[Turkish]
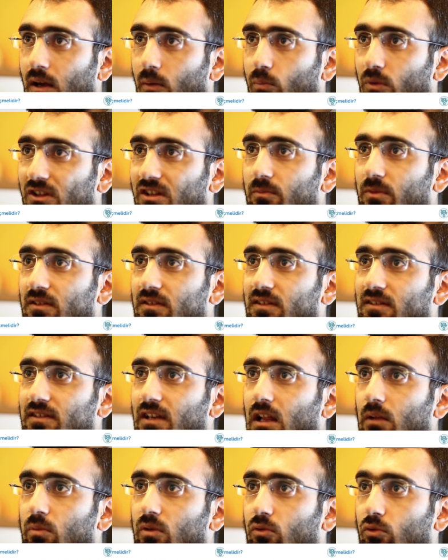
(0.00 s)

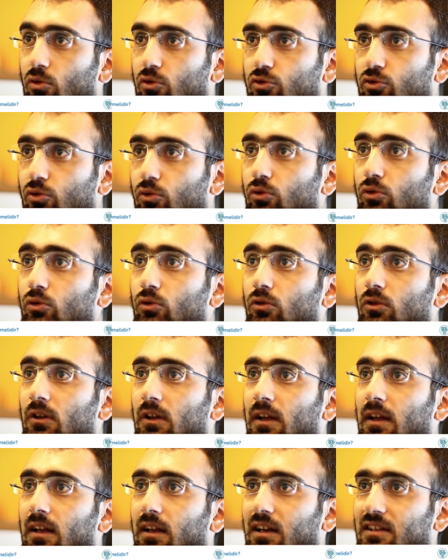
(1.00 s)
matematiksel bir nosyonu
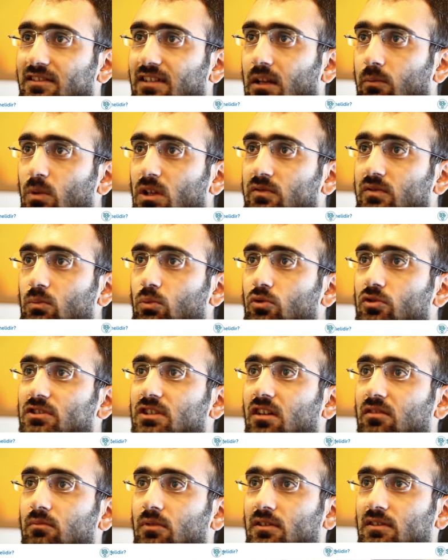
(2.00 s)
kazanmanız ve bunu
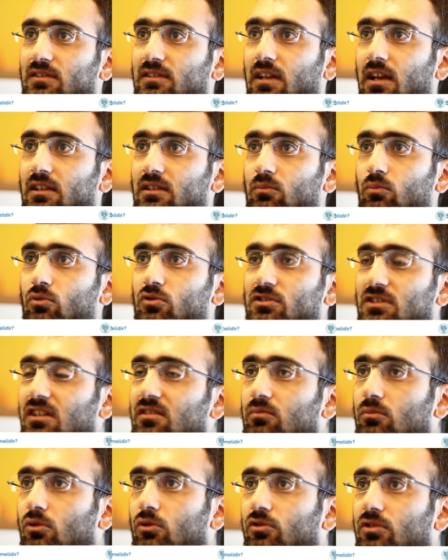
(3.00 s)
sevmeniz lazım. Bunu
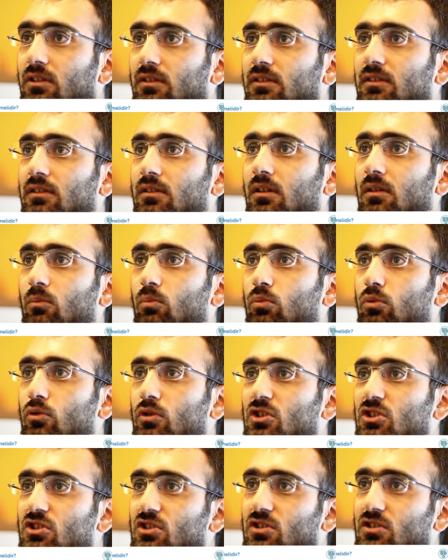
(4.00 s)
sevmiyorsanız bu
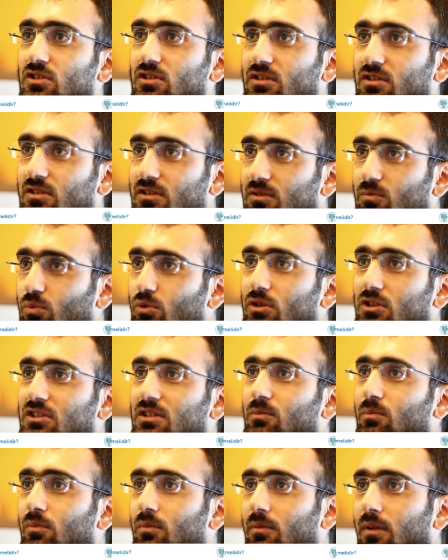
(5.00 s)
iş bu
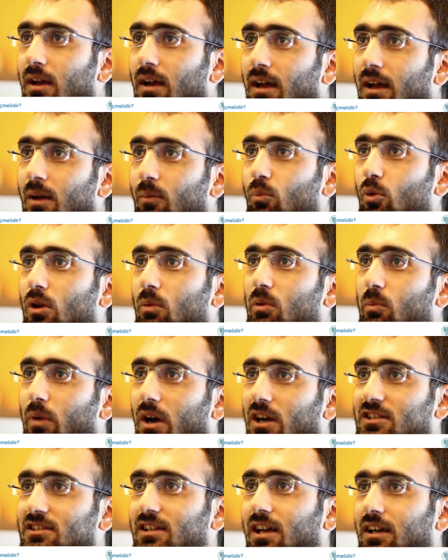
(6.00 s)
işin böyle bir
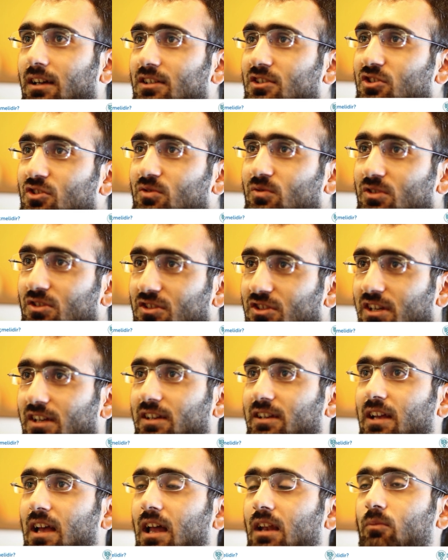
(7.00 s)
başlangıç
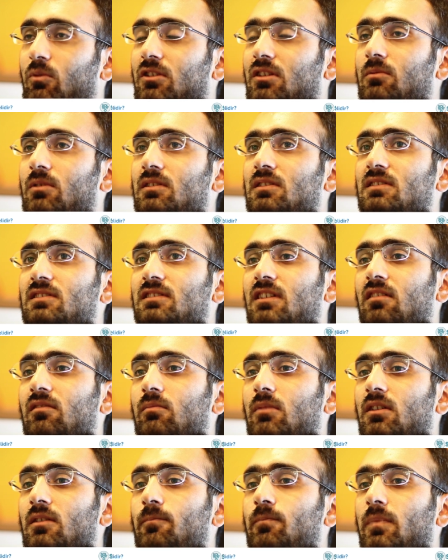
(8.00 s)
şeyi yani matematik
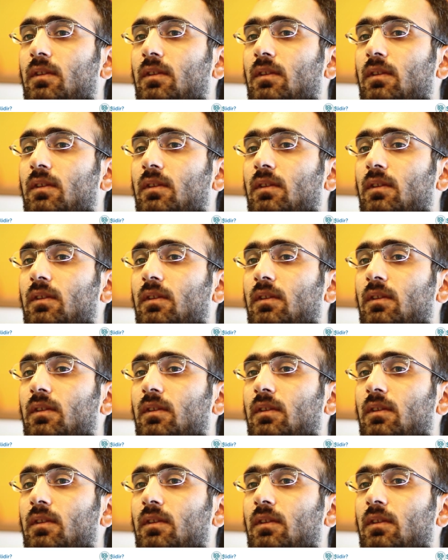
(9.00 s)
sevmek.